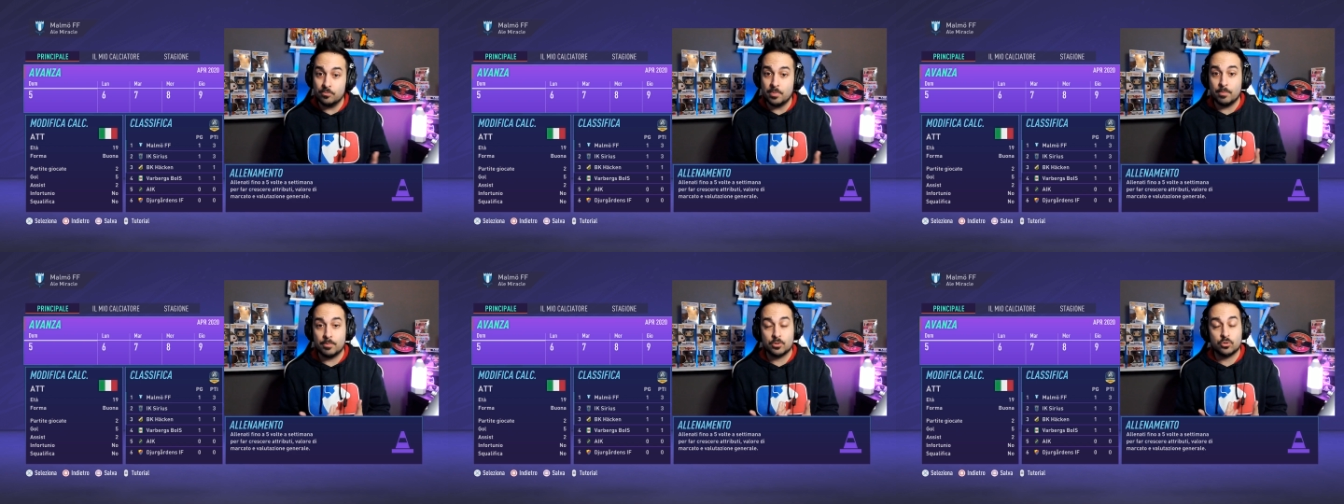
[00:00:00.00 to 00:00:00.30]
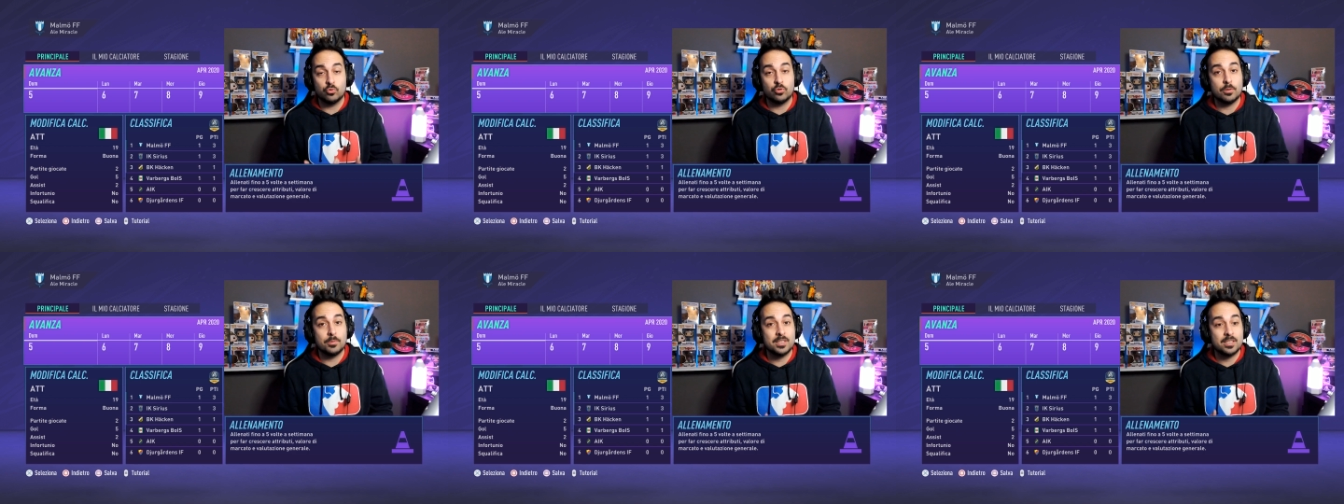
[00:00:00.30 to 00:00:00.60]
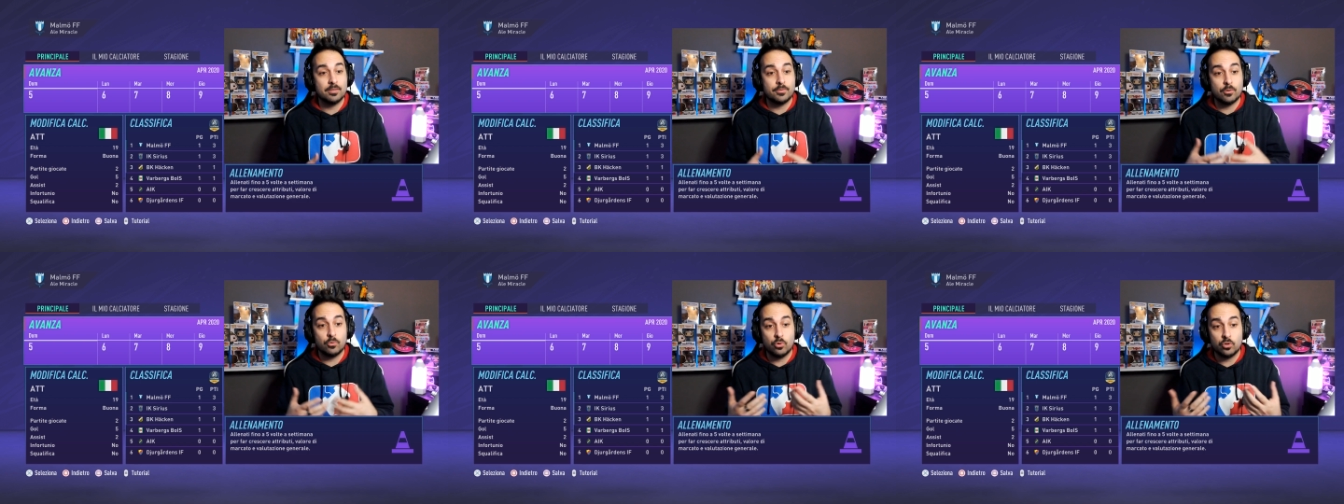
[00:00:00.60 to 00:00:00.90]
dobbiamo
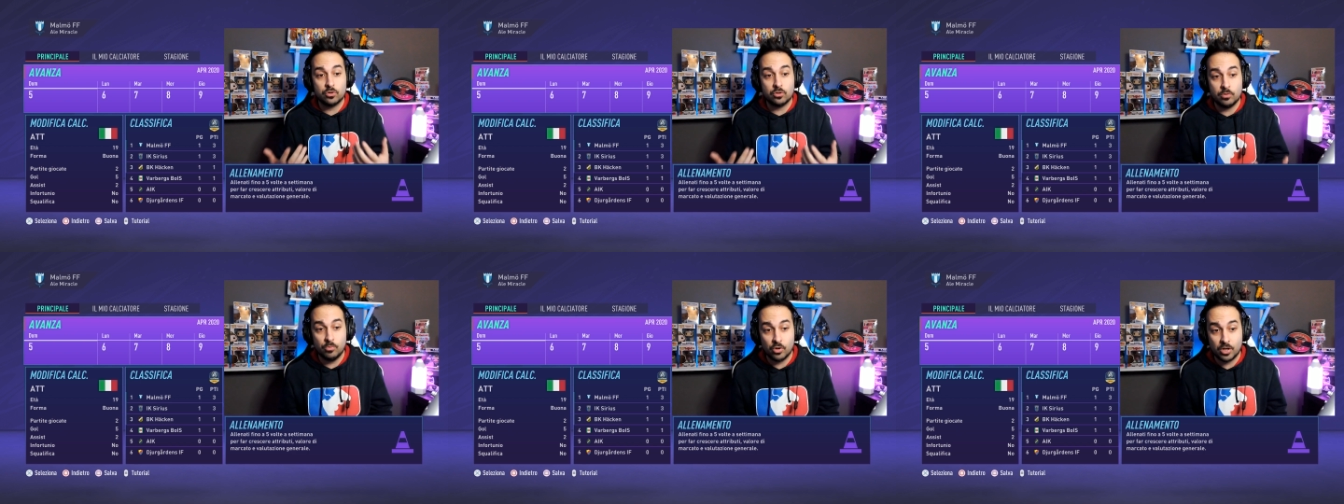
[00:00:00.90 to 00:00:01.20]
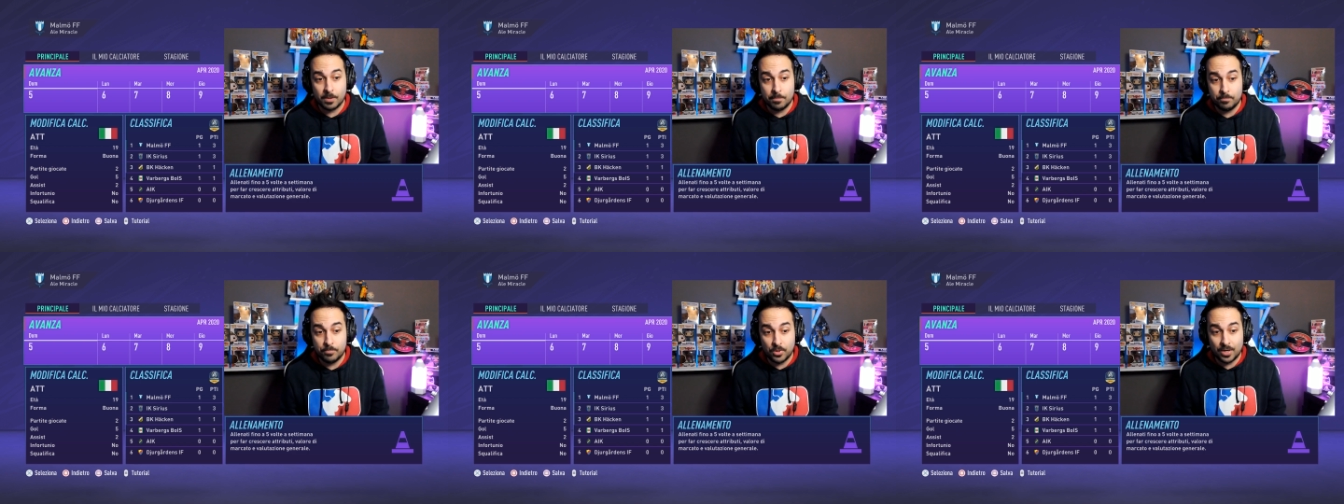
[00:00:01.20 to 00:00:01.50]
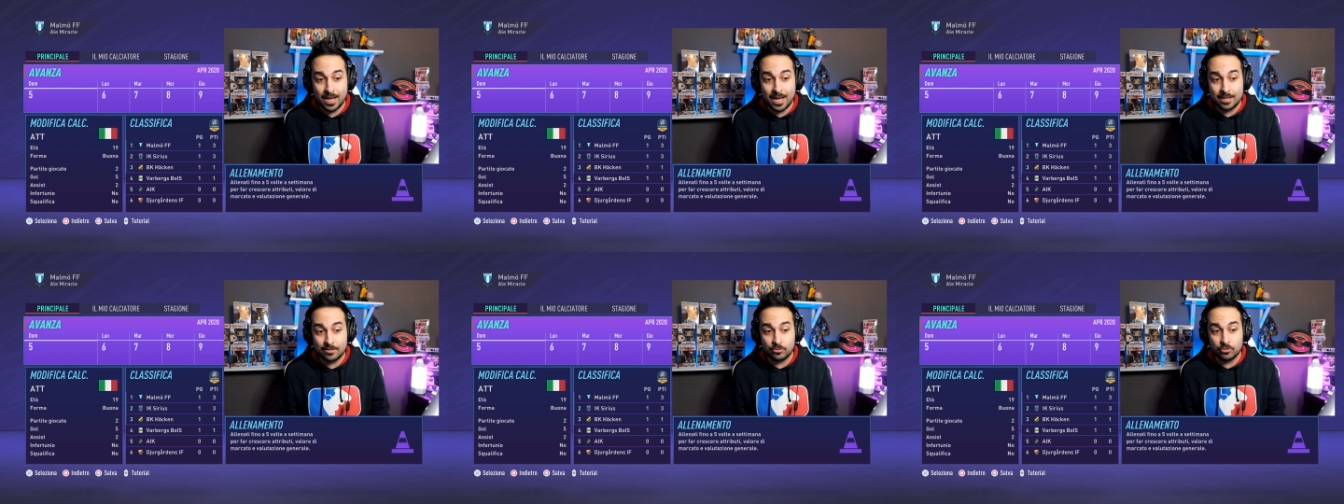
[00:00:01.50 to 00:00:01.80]
assolutamente fare un ottimo
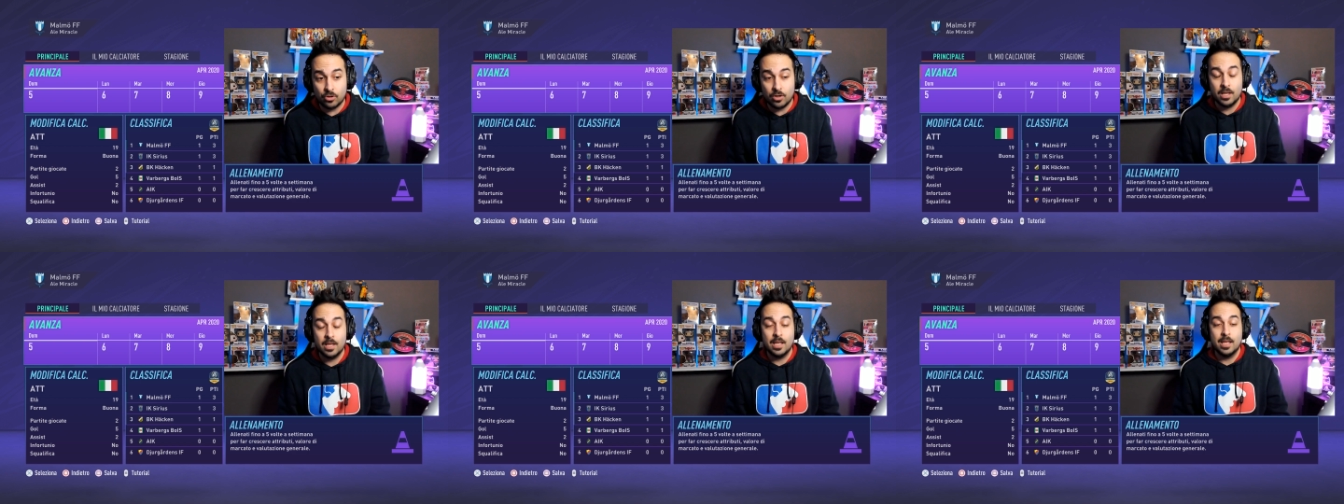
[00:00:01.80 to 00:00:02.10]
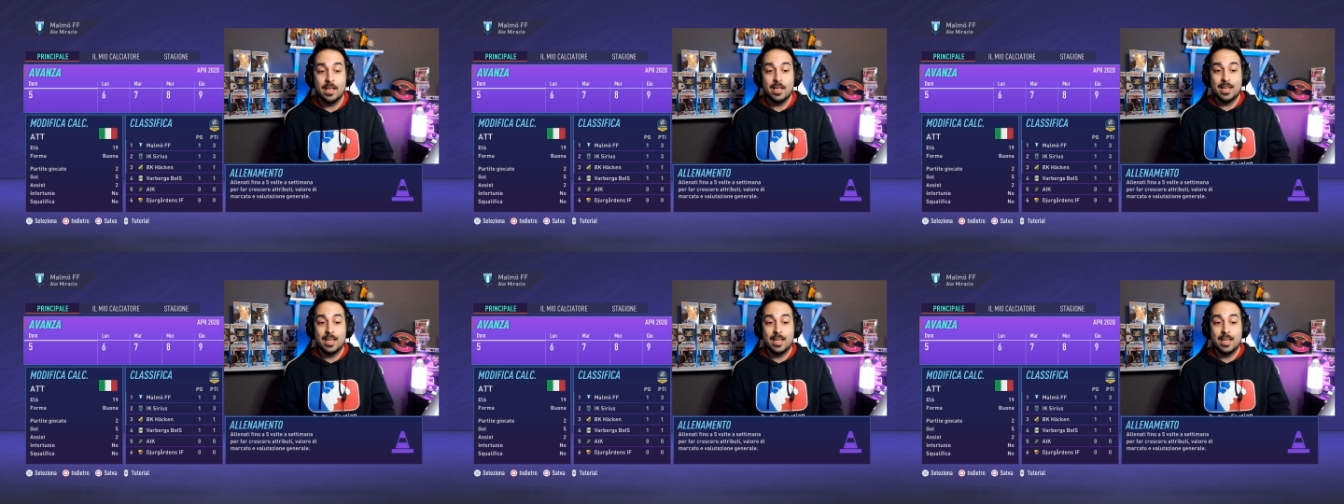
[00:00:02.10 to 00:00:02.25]
campionato